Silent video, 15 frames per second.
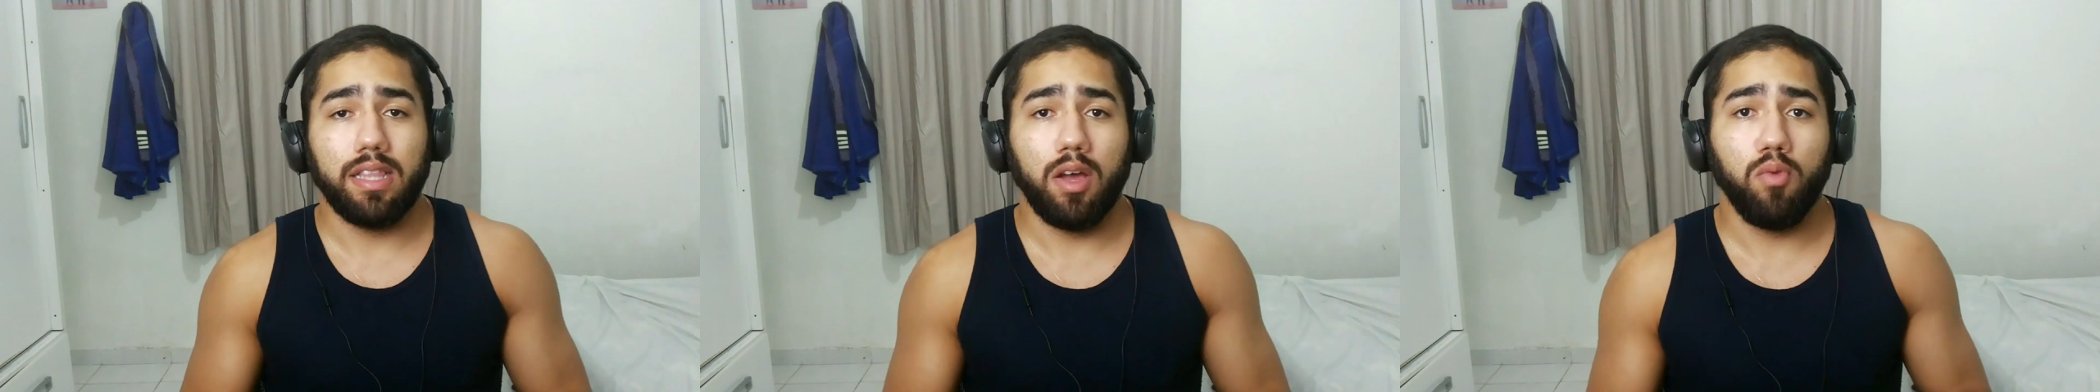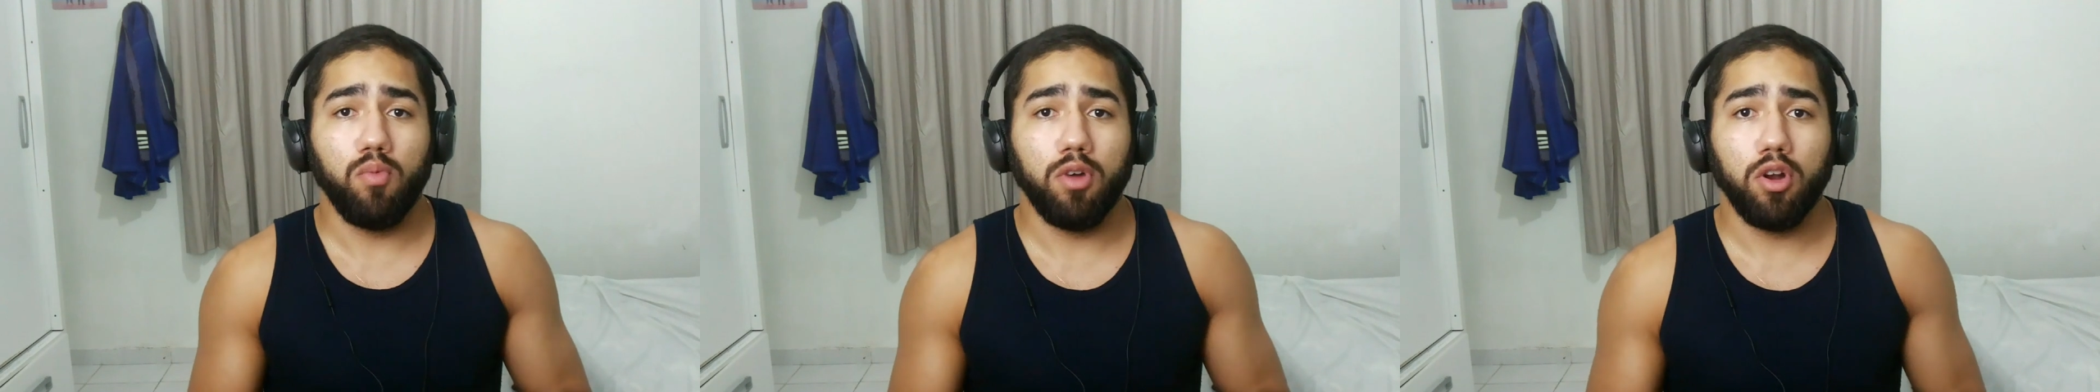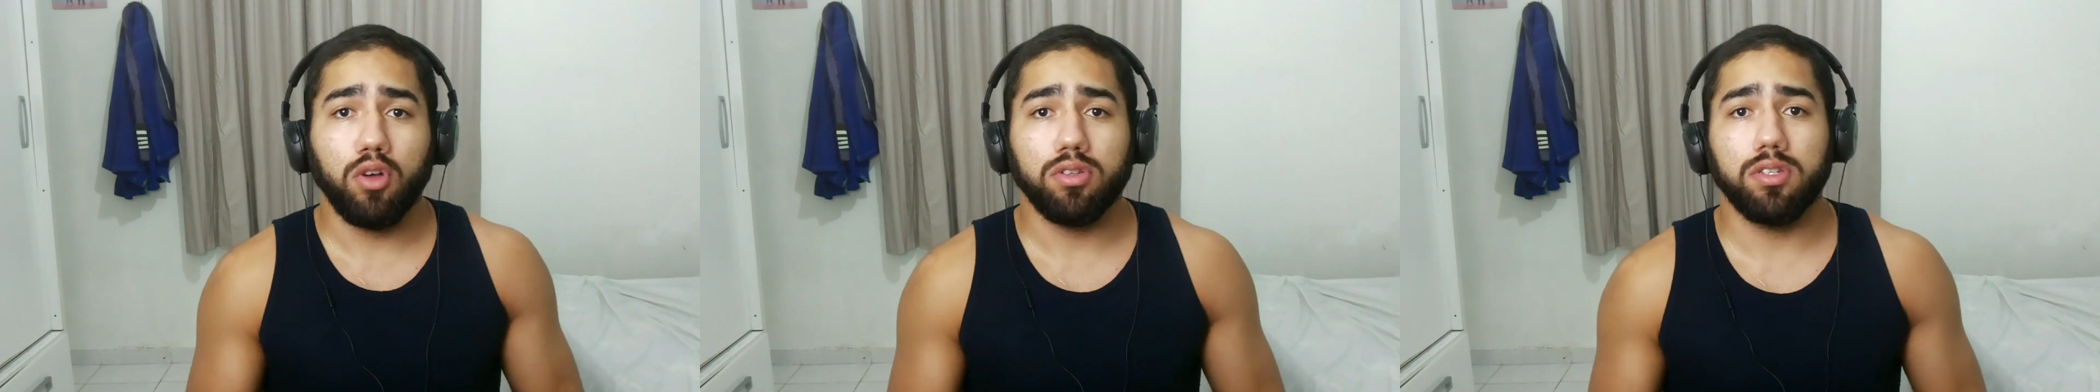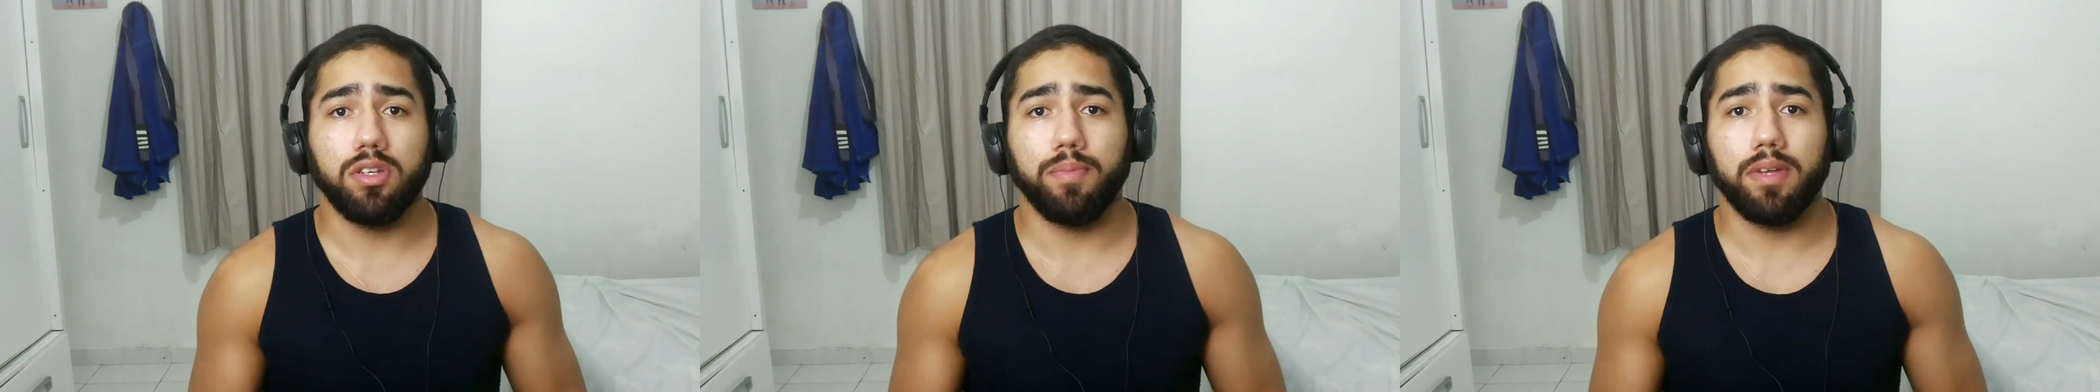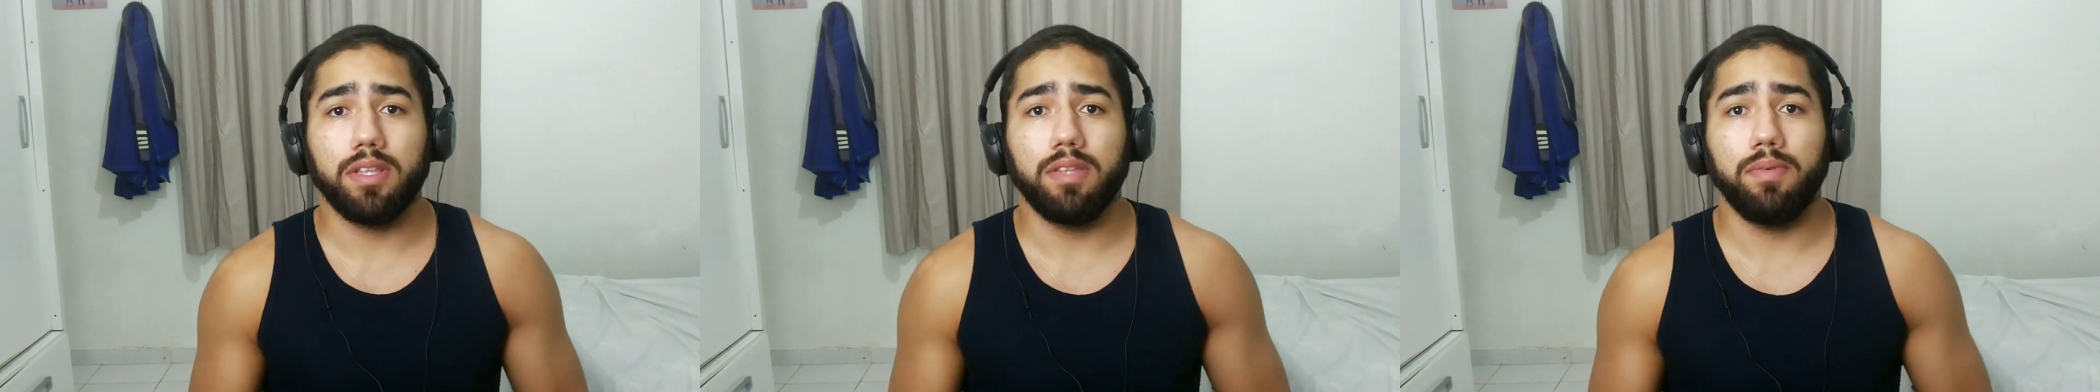ter uma
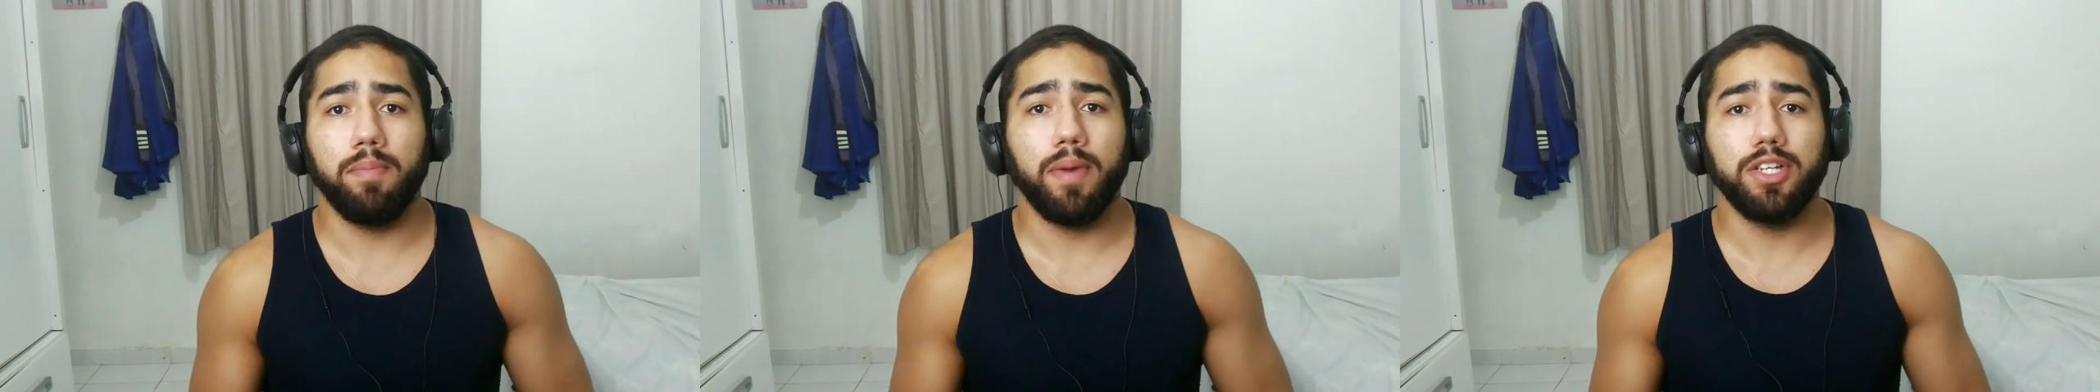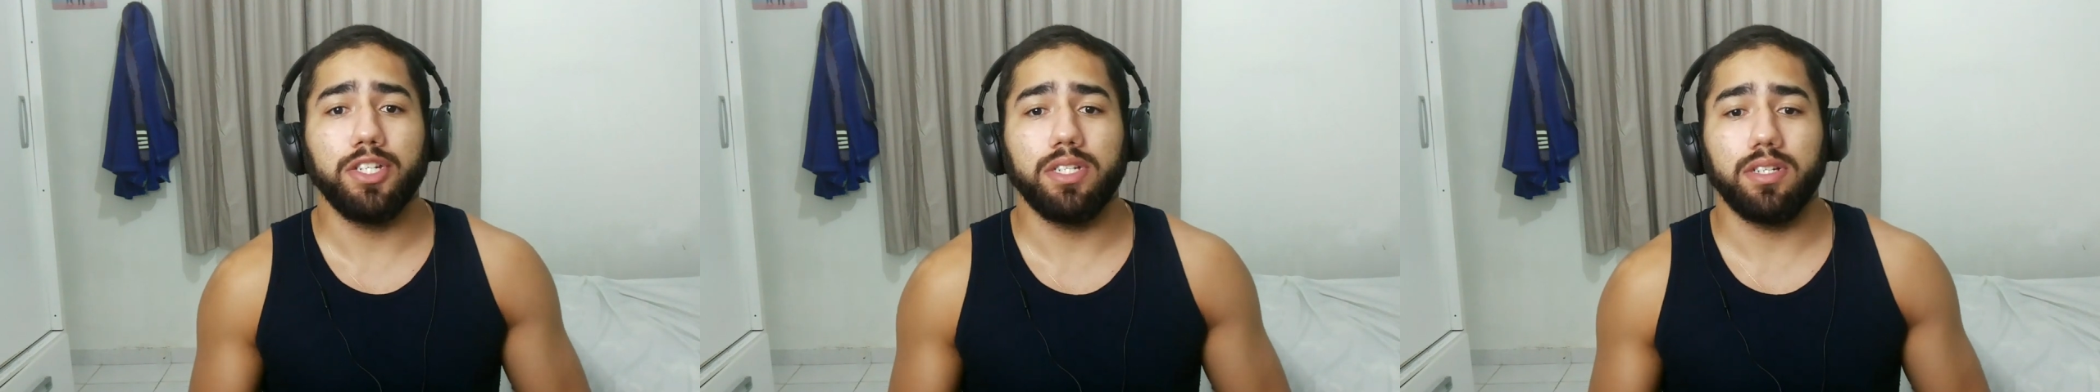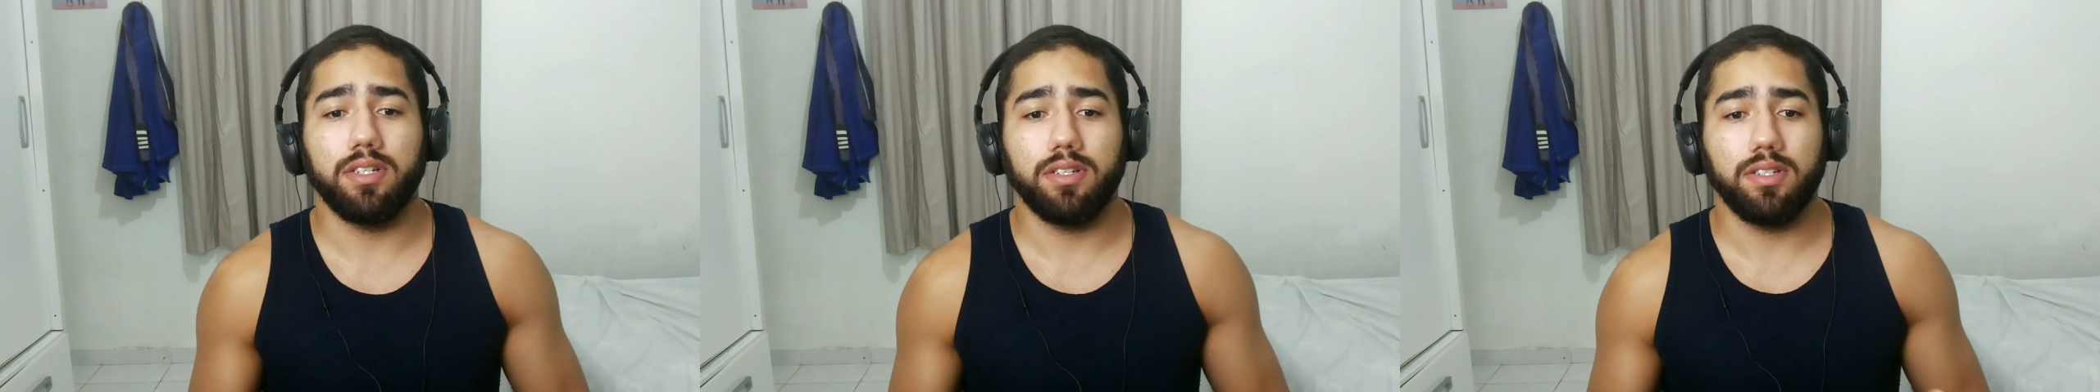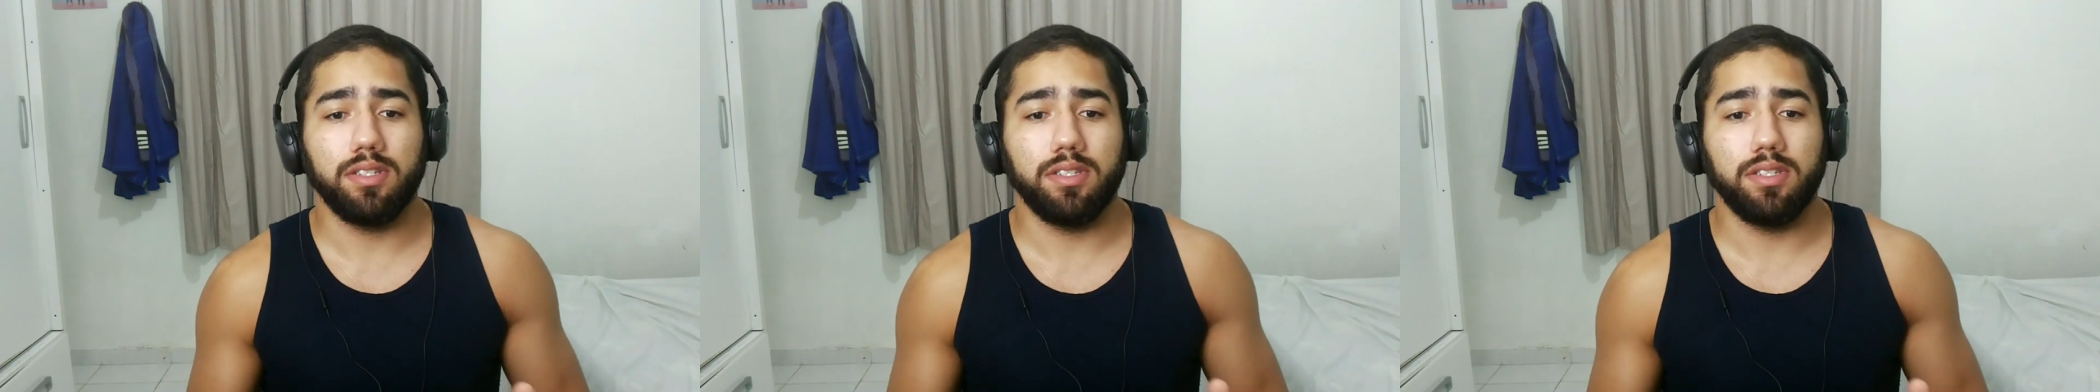noção, porque tipo, imagina,